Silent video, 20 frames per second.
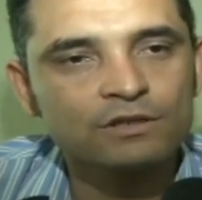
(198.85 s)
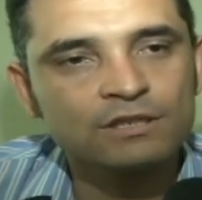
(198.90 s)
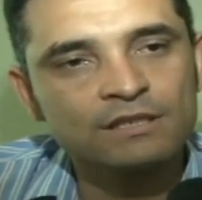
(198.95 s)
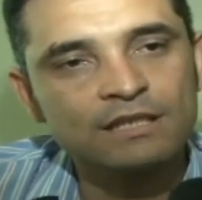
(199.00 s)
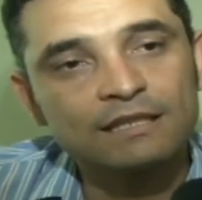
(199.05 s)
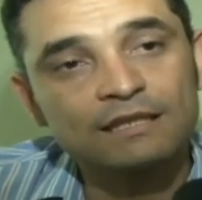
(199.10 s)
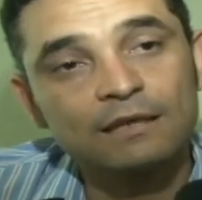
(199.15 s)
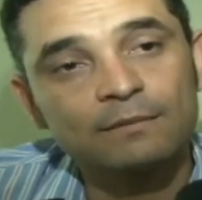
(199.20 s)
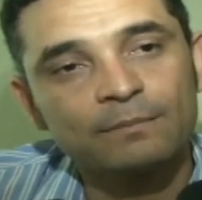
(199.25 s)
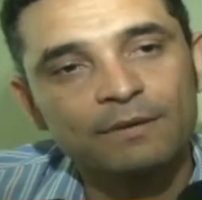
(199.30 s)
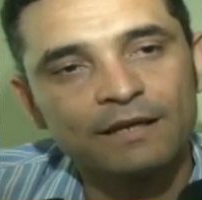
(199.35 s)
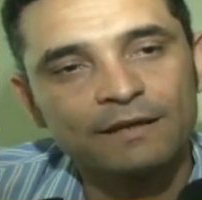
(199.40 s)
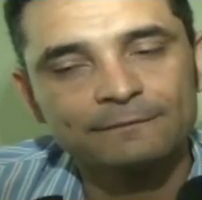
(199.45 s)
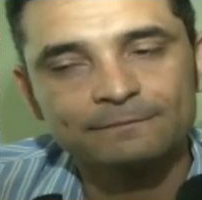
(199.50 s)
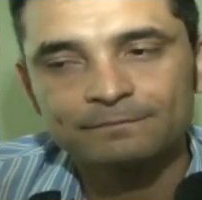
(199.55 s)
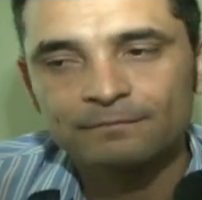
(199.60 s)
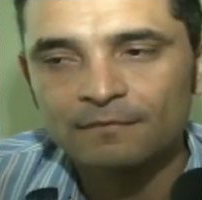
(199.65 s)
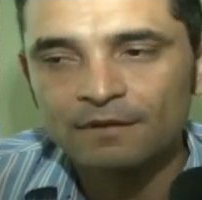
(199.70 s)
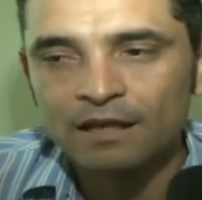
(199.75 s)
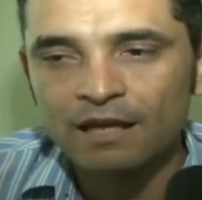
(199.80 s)
Dizer
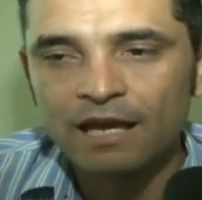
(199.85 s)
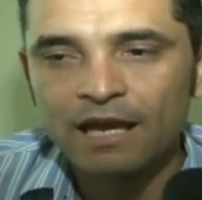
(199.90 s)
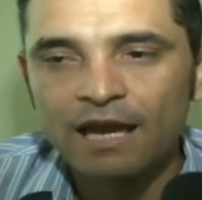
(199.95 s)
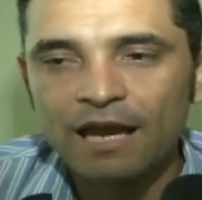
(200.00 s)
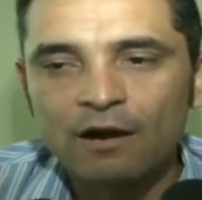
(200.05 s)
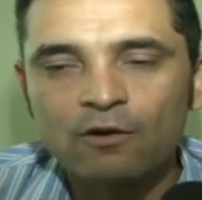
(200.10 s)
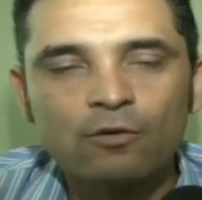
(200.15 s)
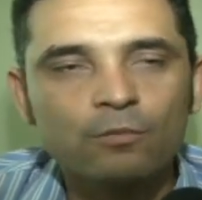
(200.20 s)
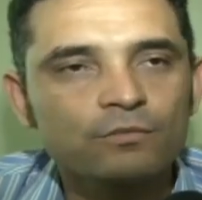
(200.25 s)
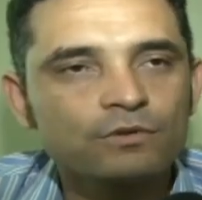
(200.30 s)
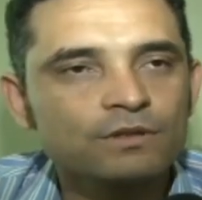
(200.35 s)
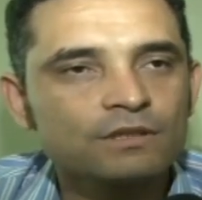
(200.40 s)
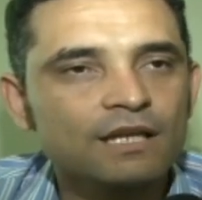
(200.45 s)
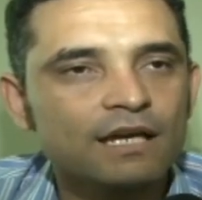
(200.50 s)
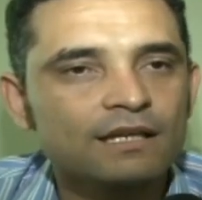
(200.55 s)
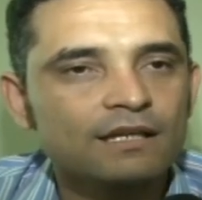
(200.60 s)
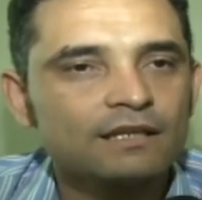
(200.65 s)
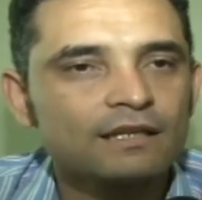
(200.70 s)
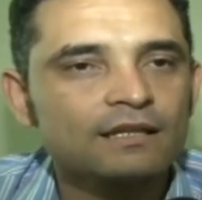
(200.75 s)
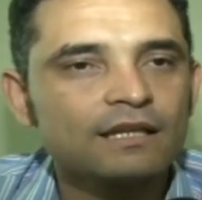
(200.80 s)
também é a
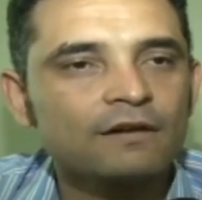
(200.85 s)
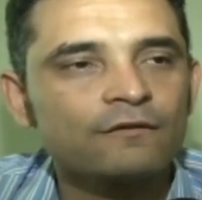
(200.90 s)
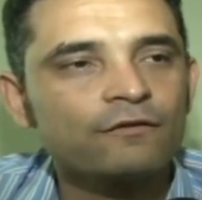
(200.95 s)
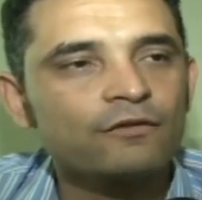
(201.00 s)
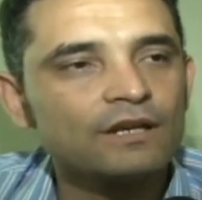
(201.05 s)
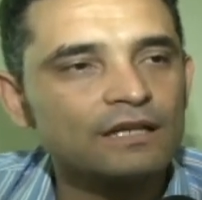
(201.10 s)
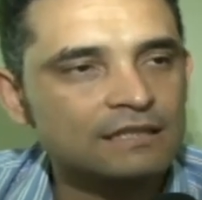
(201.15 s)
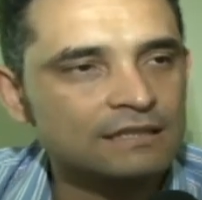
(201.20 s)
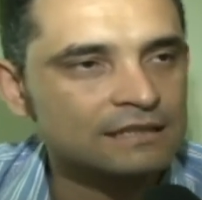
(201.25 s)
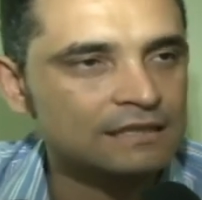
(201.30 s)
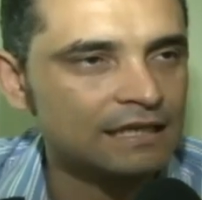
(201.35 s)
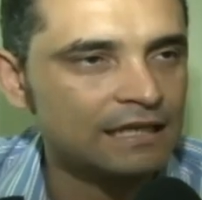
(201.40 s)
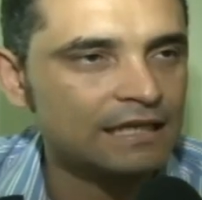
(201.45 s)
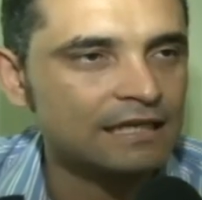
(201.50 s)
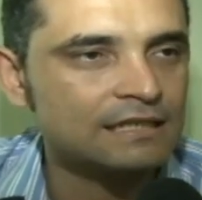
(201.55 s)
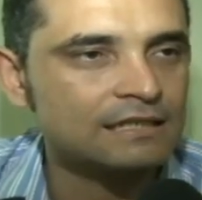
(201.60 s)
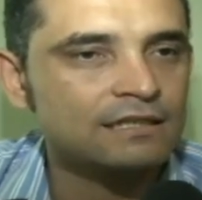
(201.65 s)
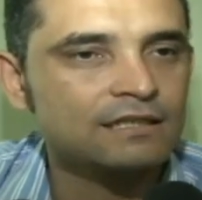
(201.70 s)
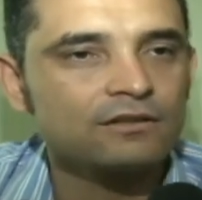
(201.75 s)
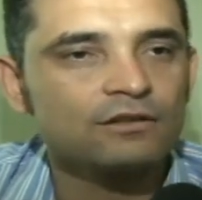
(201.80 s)
comunidade da Folha 6,